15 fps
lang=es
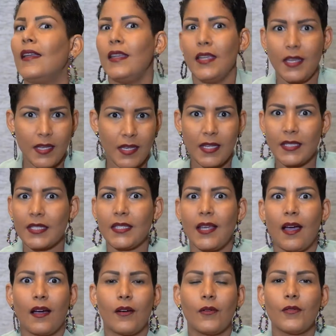
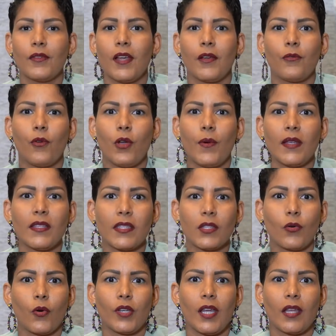inicia una nueva
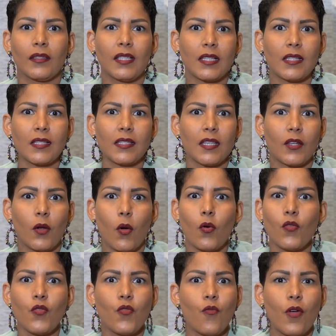historia desde cero,
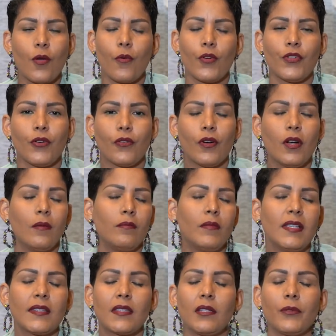un nuevo yo.
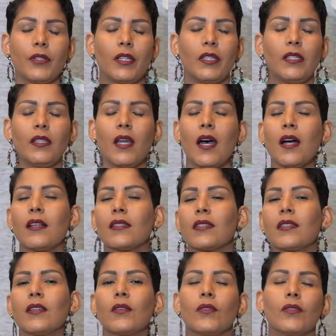Me inscribo en el
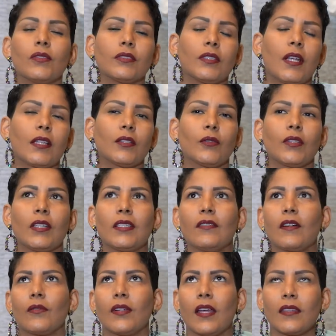gimnasio, trato de
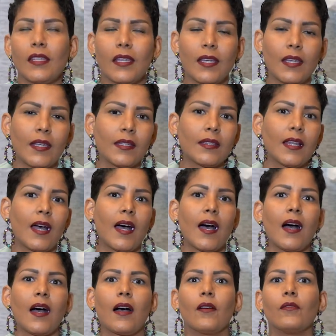llevar una
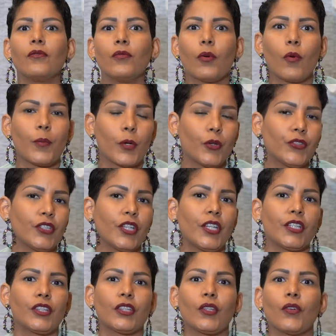dieta, un nuevo
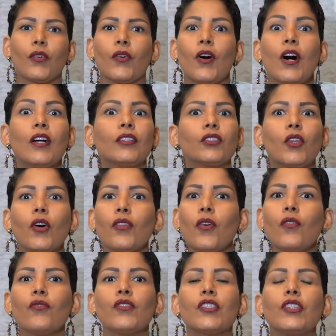proyecto,
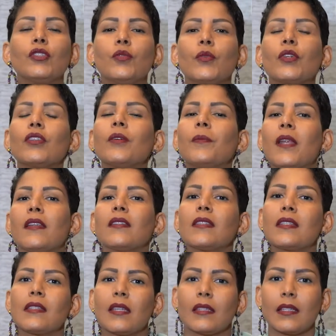todo un sinnúmero de planes y
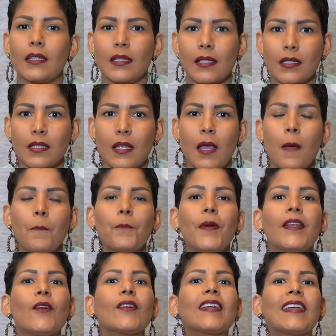estrategias.
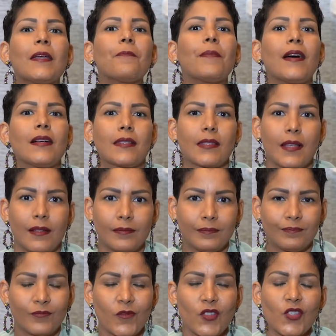Pero ¿qué pasa?
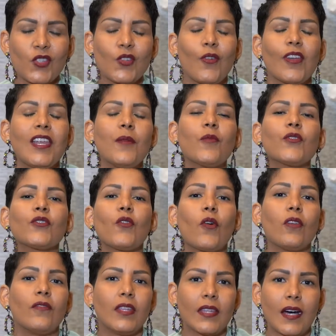Solemos
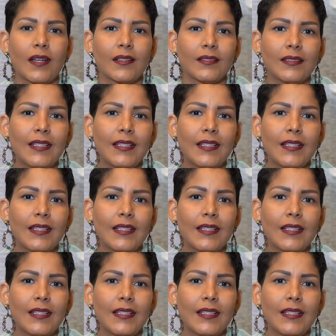olvidar